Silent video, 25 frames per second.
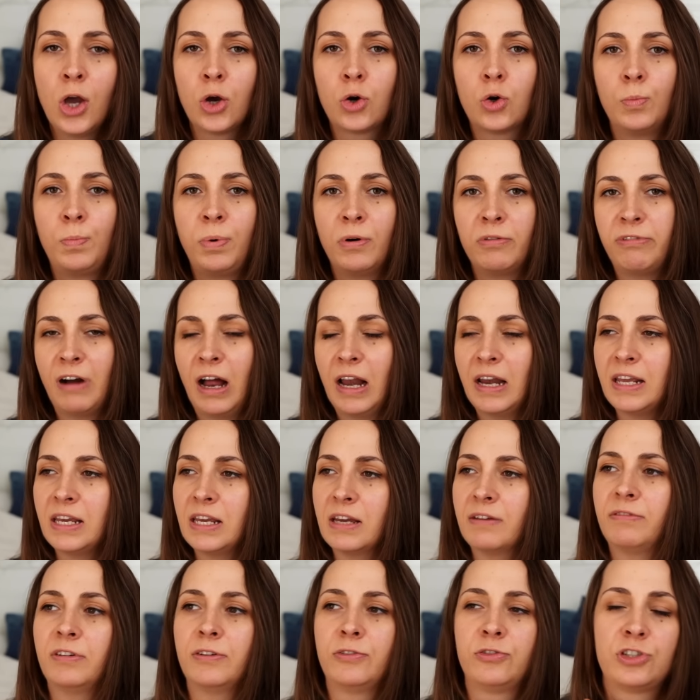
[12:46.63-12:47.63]
kupowali
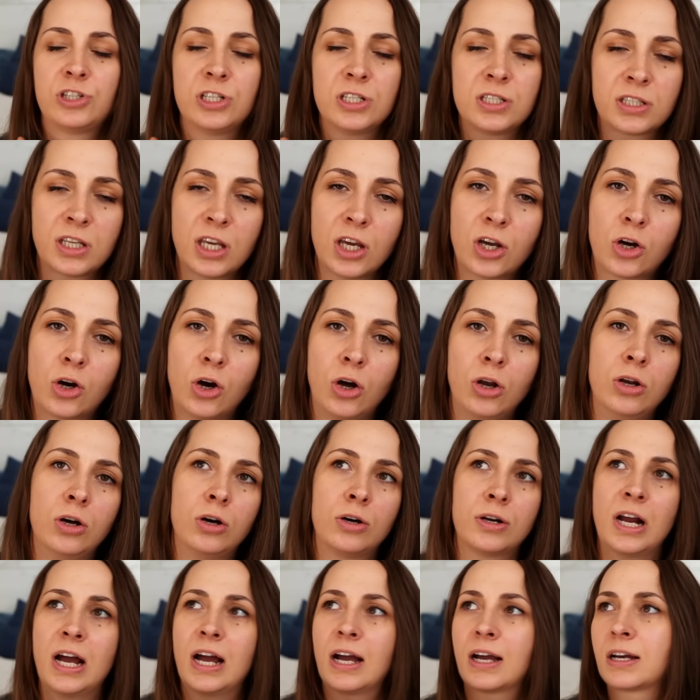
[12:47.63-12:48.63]
je we wszystkich
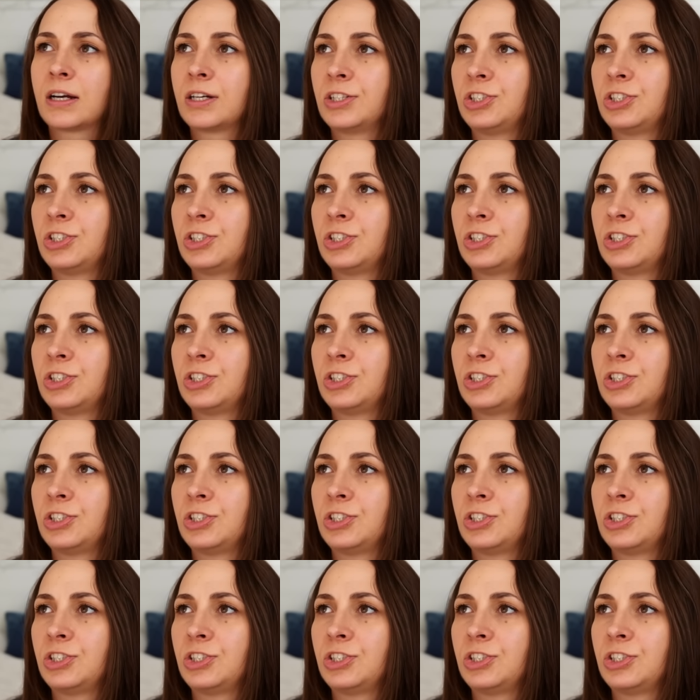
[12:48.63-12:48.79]
kolorach,